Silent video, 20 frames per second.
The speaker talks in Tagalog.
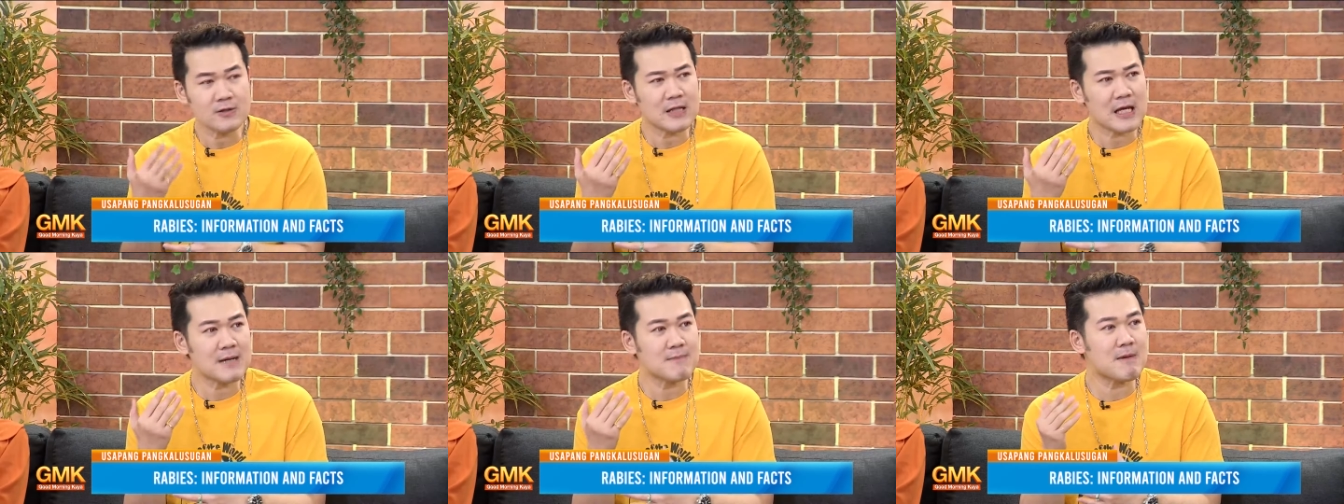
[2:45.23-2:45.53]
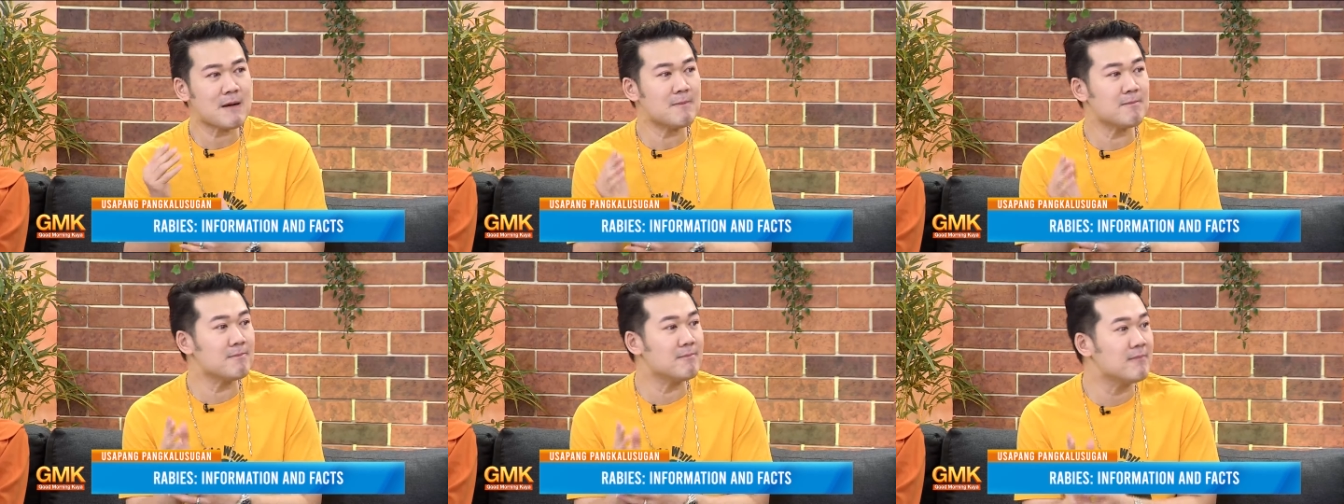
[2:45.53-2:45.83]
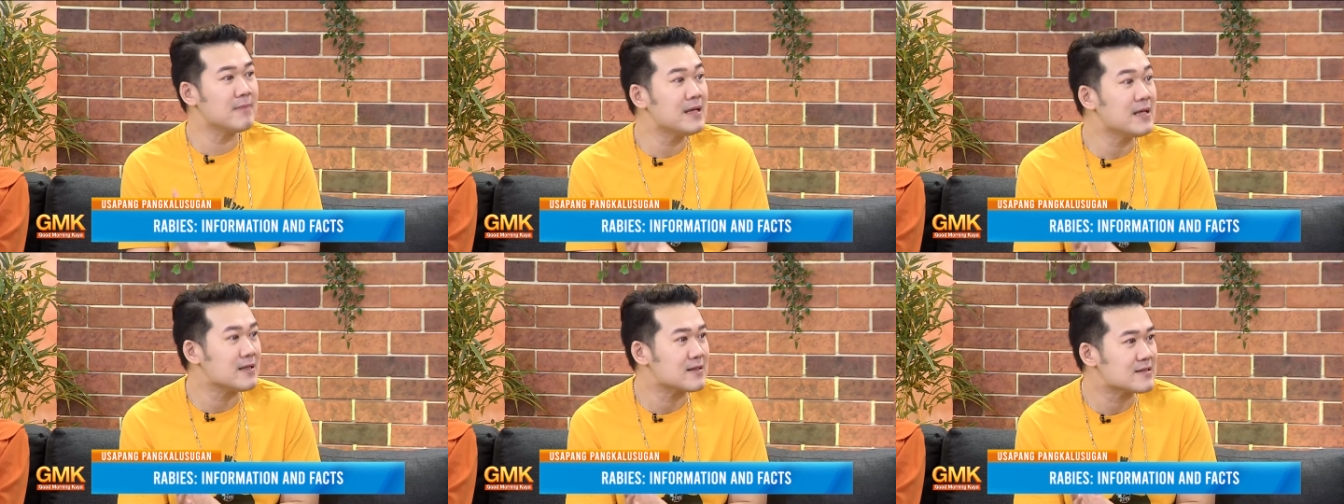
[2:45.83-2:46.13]
meron tayong mga
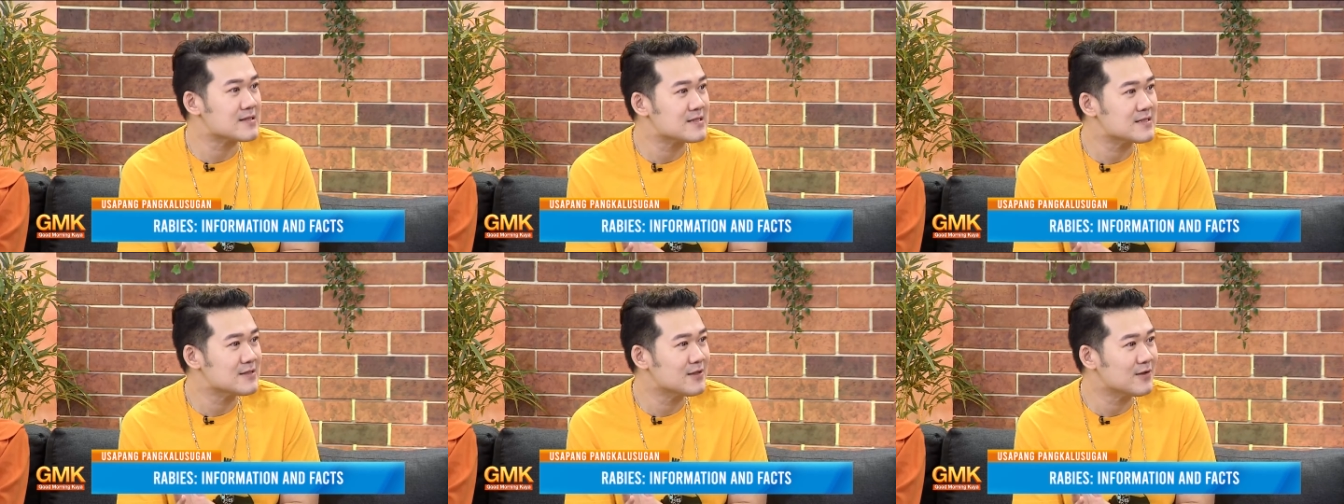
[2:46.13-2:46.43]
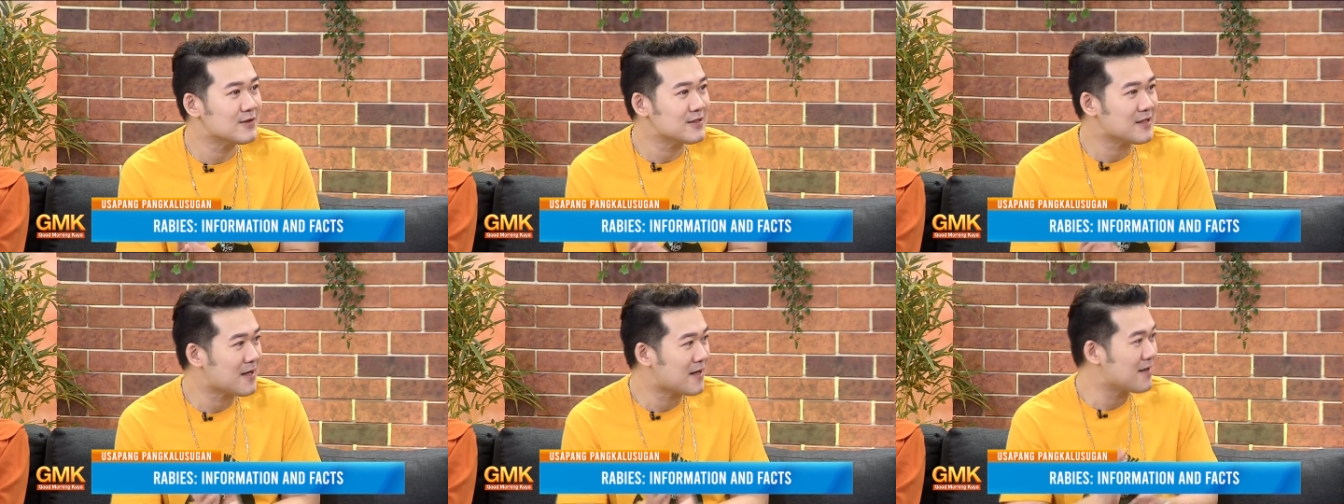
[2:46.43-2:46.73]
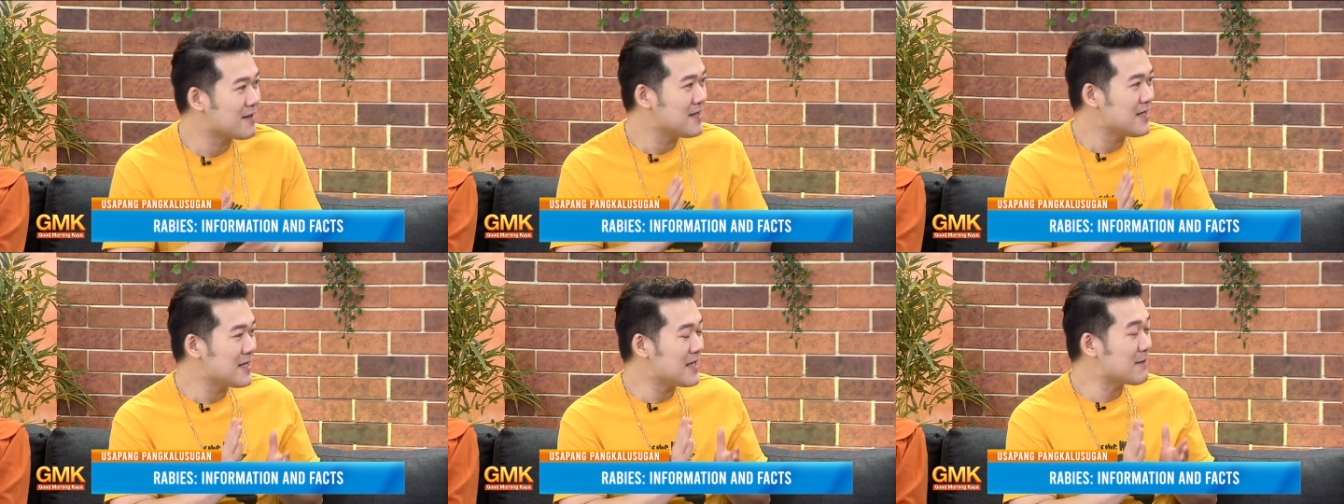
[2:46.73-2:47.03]
myths no,
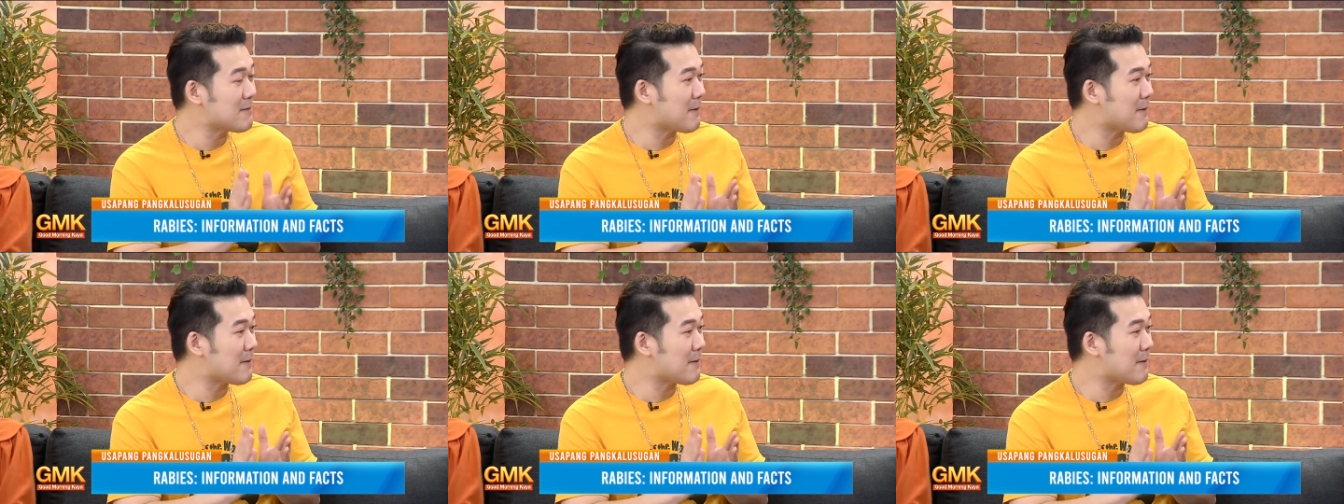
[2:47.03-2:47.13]
na ah.